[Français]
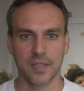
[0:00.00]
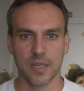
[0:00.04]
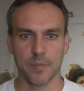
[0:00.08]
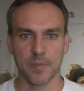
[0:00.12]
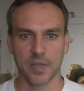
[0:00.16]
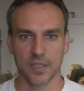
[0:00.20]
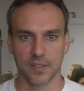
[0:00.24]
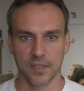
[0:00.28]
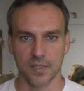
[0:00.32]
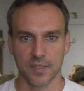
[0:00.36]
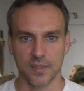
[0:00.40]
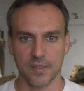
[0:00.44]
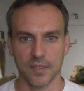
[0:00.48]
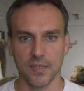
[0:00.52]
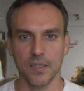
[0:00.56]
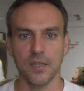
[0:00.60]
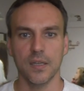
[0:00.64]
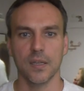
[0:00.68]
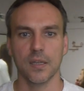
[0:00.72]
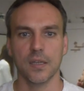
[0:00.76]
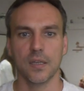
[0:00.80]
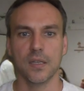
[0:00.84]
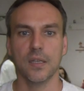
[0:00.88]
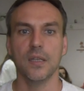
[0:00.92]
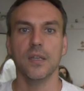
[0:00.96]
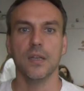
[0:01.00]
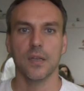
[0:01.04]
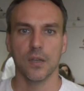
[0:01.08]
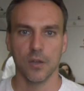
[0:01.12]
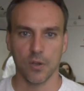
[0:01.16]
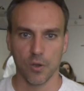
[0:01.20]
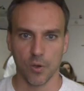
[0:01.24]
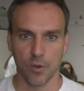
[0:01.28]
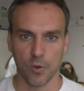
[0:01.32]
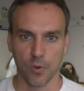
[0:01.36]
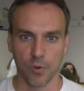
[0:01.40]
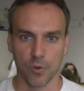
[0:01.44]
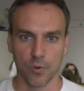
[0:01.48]
les thèmes à traiter et,
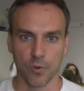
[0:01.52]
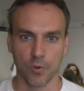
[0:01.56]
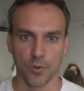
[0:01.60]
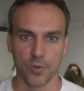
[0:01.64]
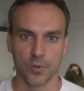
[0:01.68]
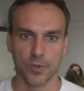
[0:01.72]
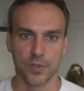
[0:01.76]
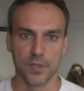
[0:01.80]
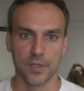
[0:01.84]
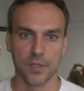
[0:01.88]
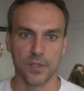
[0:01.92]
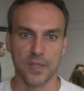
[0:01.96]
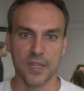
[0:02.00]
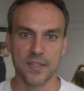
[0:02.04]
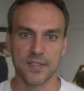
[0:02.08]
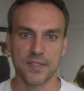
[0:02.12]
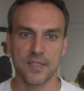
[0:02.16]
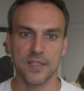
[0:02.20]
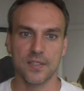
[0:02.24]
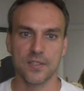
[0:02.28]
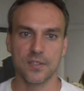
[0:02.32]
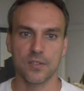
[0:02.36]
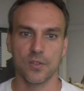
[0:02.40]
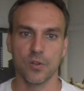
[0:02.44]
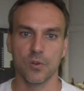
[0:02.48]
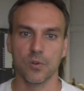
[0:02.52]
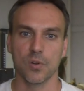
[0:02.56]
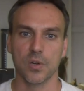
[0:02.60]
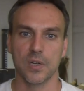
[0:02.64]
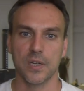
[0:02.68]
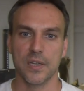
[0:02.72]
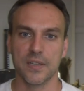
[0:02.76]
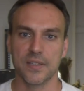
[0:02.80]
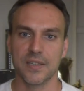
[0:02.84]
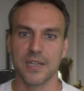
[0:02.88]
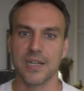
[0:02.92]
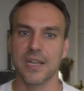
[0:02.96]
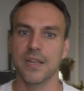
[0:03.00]
en
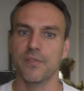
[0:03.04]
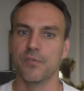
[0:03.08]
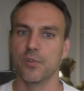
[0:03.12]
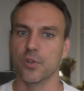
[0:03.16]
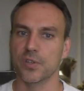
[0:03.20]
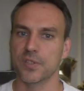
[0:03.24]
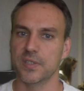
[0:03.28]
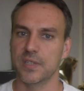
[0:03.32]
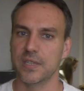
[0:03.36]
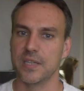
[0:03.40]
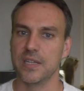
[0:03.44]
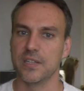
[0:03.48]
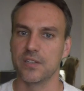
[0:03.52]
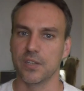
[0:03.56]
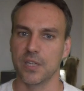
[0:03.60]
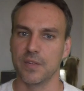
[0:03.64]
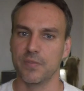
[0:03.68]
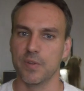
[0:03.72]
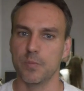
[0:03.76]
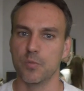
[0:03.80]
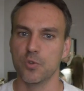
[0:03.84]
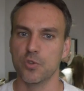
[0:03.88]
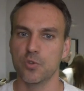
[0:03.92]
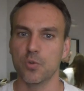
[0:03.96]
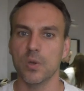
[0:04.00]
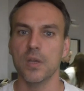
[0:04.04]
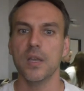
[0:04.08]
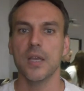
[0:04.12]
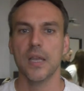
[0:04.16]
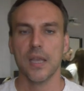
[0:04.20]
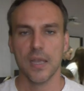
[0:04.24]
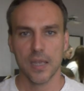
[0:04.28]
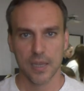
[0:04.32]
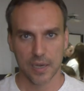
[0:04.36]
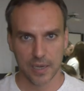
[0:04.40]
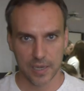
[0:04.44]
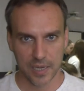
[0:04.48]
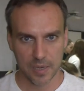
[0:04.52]
assistant les élèves lorsqu'ils en avaient besoin,
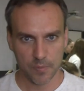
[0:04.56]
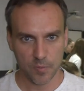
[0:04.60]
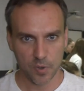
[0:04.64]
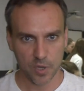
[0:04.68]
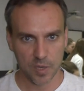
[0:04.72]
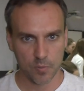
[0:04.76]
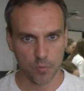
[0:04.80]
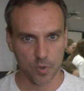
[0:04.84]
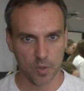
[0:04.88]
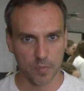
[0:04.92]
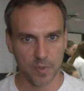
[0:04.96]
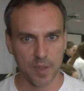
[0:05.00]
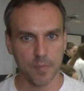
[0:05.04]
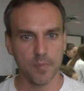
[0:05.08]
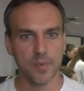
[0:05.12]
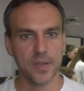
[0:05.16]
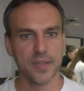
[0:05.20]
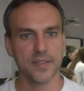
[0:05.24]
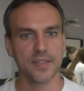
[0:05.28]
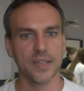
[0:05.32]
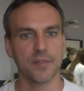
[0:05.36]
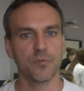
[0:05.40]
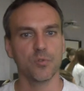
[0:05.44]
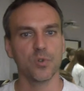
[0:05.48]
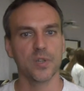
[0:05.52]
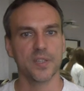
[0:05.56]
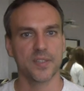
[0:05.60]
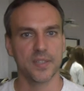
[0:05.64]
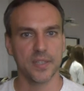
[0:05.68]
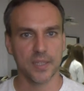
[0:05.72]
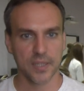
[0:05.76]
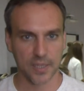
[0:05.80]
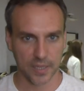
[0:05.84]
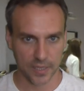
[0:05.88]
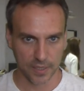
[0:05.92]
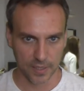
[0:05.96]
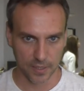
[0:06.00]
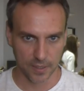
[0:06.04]
Clément et moi-même les avons
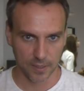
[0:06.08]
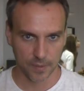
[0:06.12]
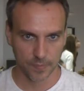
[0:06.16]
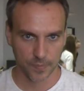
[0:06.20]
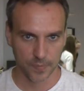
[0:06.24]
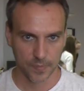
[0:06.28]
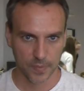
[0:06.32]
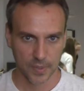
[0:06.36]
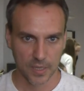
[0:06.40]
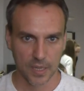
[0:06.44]
laissés créer.